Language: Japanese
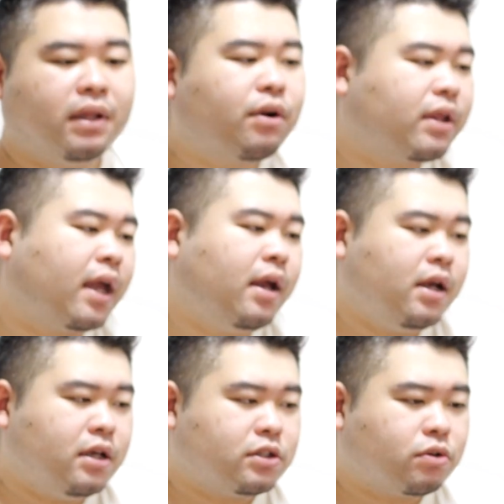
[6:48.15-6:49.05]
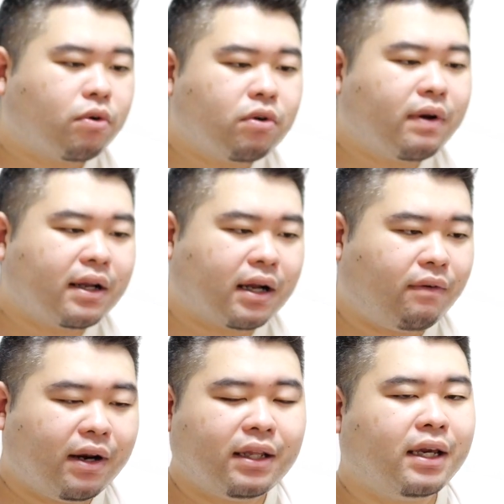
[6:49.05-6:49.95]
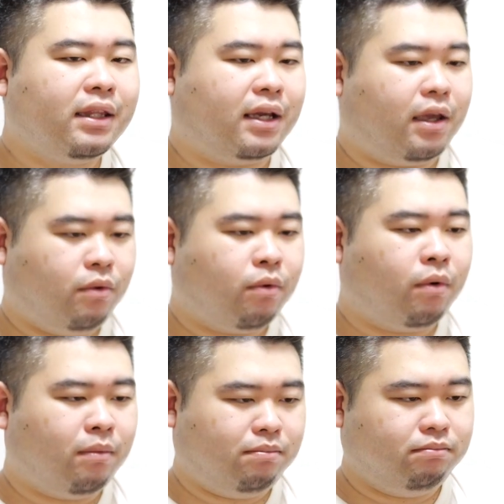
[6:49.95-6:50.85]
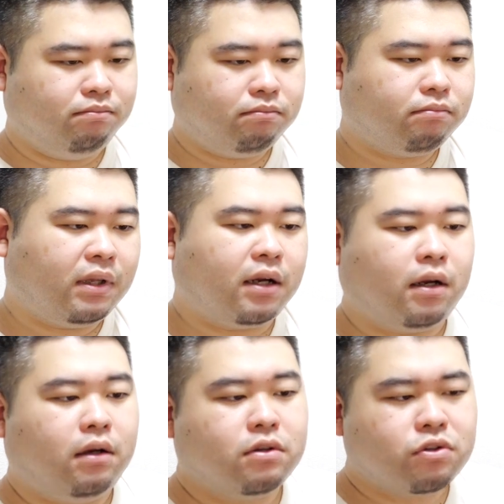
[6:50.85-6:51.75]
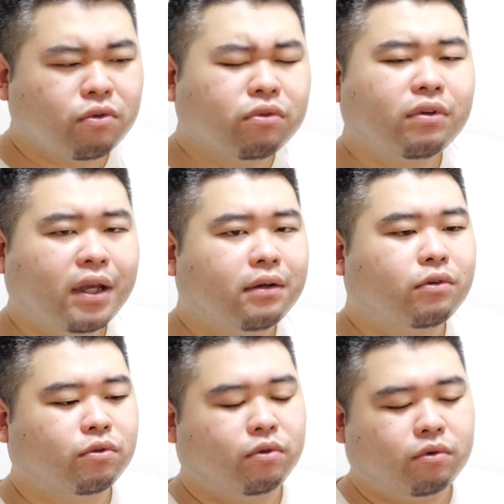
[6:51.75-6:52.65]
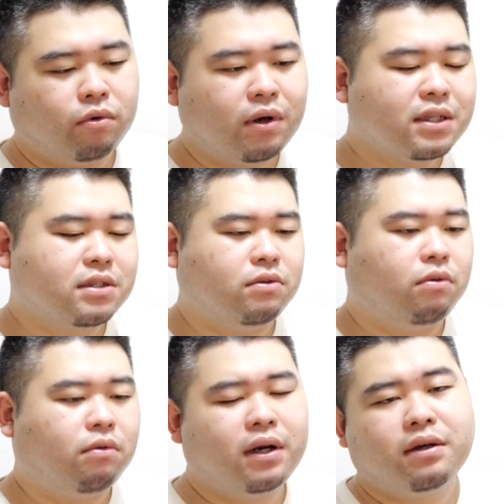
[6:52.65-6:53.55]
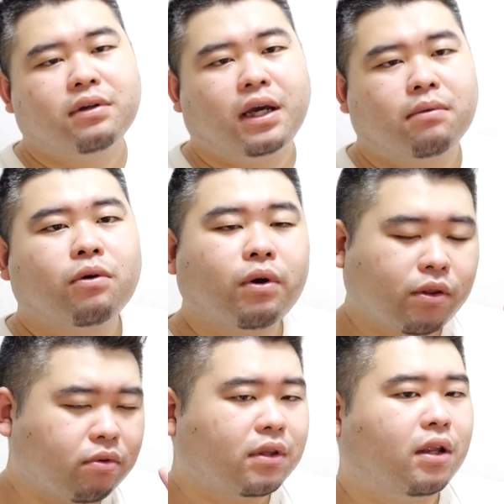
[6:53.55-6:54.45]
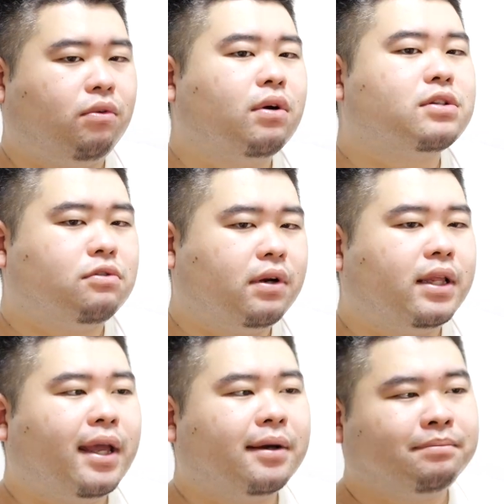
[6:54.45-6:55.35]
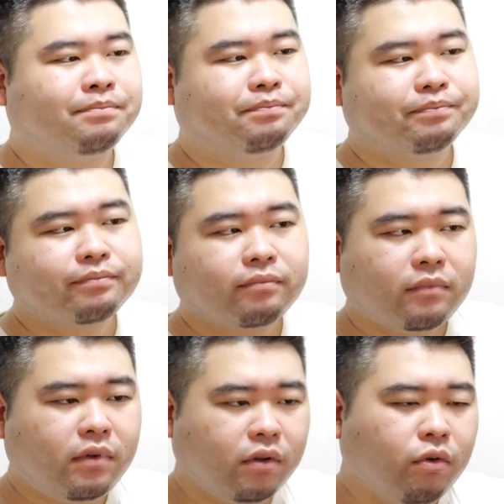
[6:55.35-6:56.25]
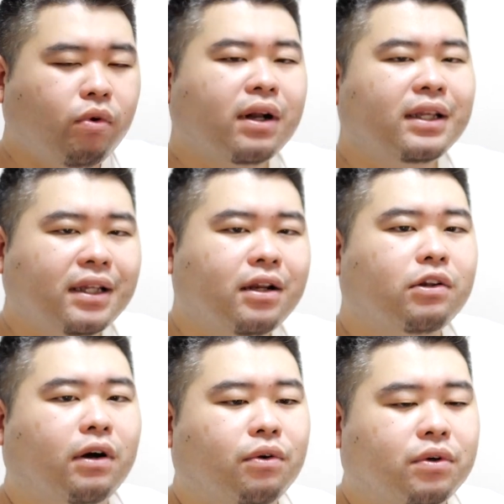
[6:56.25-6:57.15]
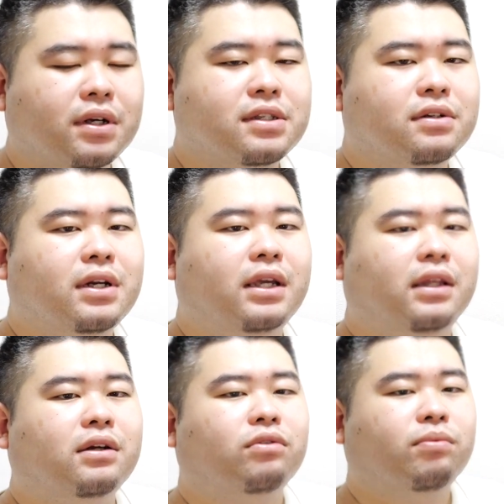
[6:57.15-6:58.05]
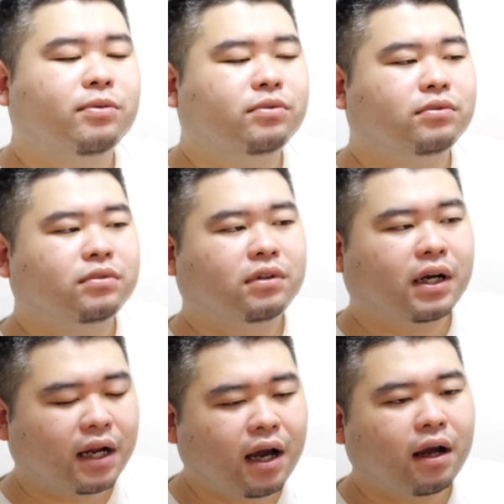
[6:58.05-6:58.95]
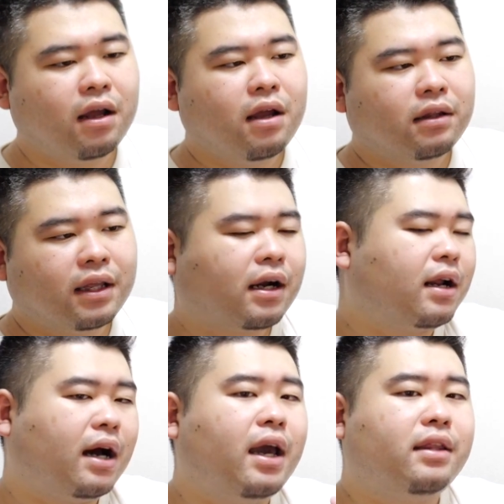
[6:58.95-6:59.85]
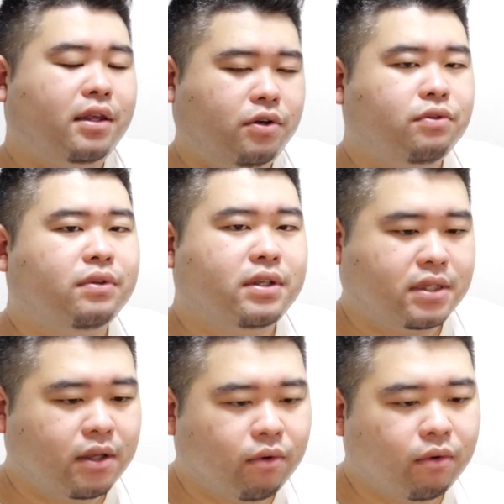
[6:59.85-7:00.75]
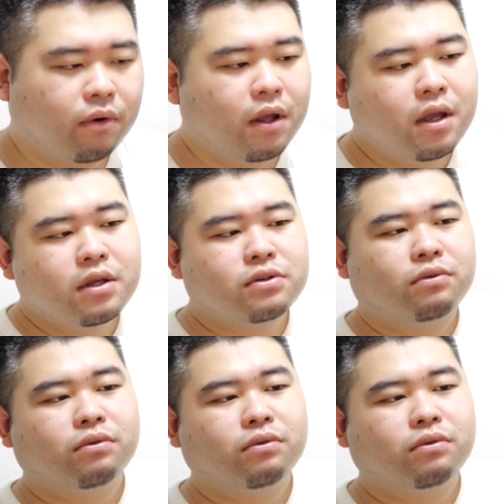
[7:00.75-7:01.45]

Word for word: なので、そこは変わらないんだけど、なんか、ちょうどね、このごがつの終わりぐらい、もうこれ撮ってるのごがつの終わりで、動画に出るのはろくがつぐらいになると思うから、だからあえて言うんですけど、そ